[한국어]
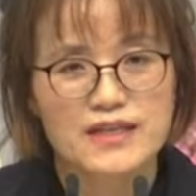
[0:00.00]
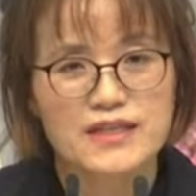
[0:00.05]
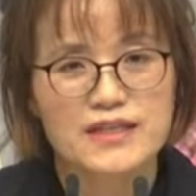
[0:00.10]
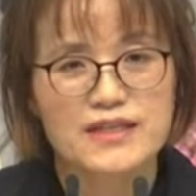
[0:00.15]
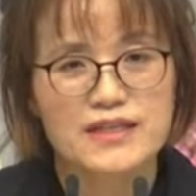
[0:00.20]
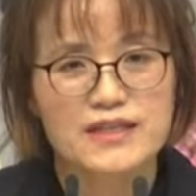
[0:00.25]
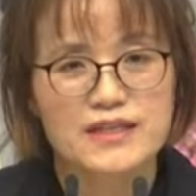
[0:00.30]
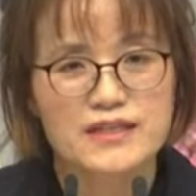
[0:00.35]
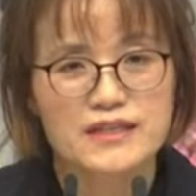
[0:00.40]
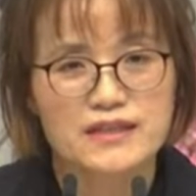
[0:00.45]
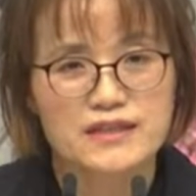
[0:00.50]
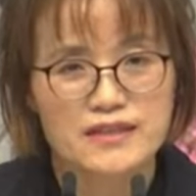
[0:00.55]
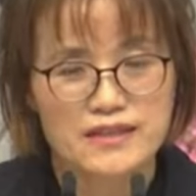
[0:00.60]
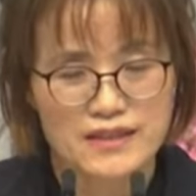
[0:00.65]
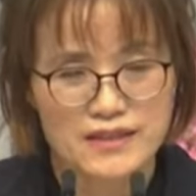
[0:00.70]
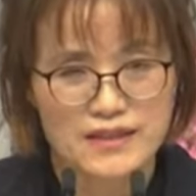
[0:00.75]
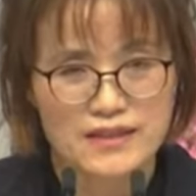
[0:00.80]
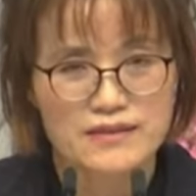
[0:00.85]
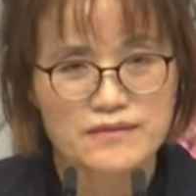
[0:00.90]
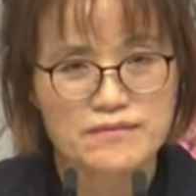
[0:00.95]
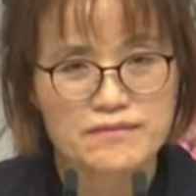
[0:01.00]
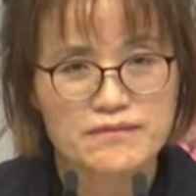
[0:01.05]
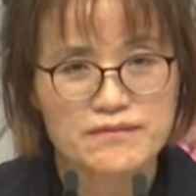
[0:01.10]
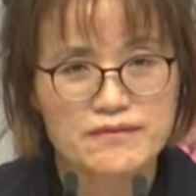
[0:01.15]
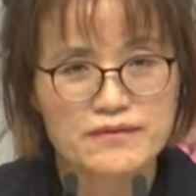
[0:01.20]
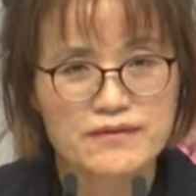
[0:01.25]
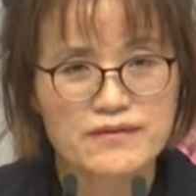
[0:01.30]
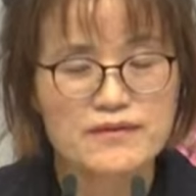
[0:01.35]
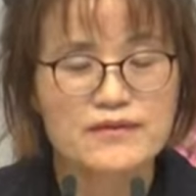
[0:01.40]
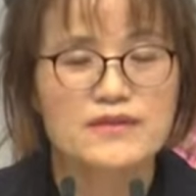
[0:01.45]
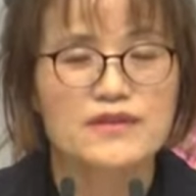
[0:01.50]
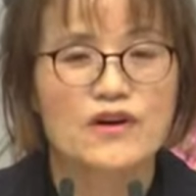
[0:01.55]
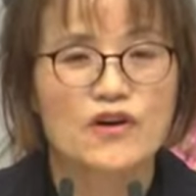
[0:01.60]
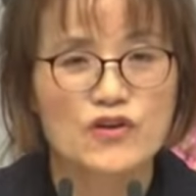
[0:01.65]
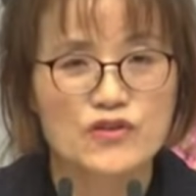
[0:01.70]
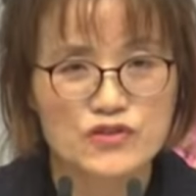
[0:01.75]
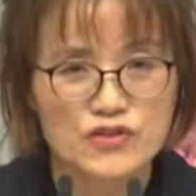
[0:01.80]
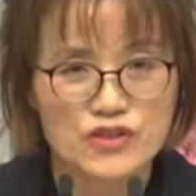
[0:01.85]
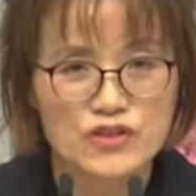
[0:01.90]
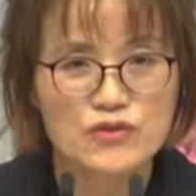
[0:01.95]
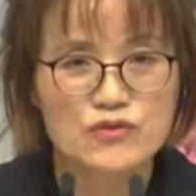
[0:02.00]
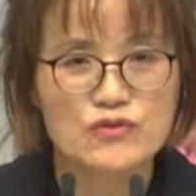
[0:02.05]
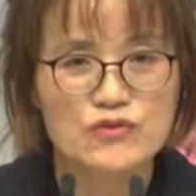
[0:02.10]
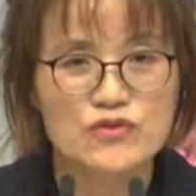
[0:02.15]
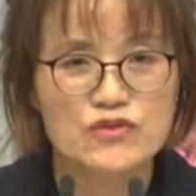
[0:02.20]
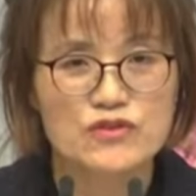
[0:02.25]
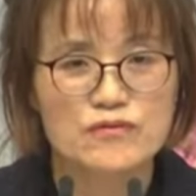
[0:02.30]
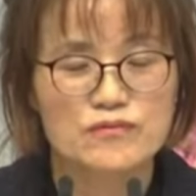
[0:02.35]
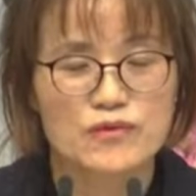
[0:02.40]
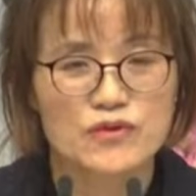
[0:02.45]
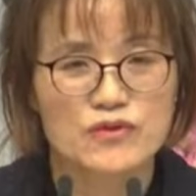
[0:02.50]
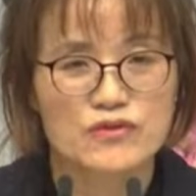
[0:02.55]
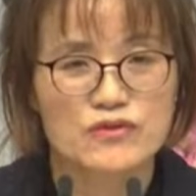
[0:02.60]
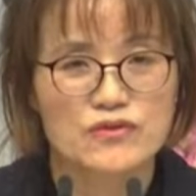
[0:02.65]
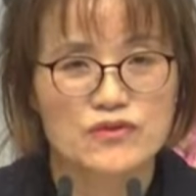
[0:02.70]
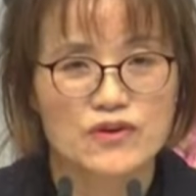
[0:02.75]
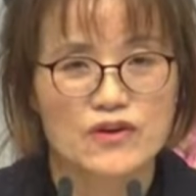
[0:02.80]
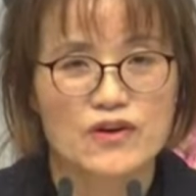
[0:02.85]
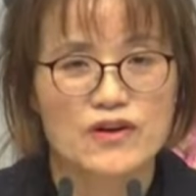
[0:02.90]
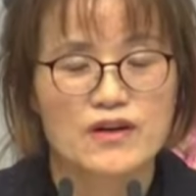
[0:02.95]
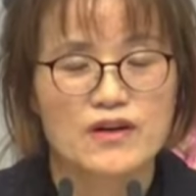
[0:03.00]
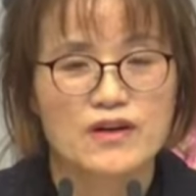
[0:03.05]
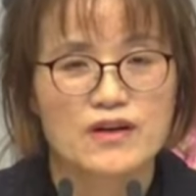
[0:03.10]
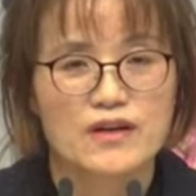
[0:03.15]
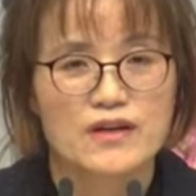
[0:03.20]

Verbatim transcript: 자기들이 언제 죽을지 모르고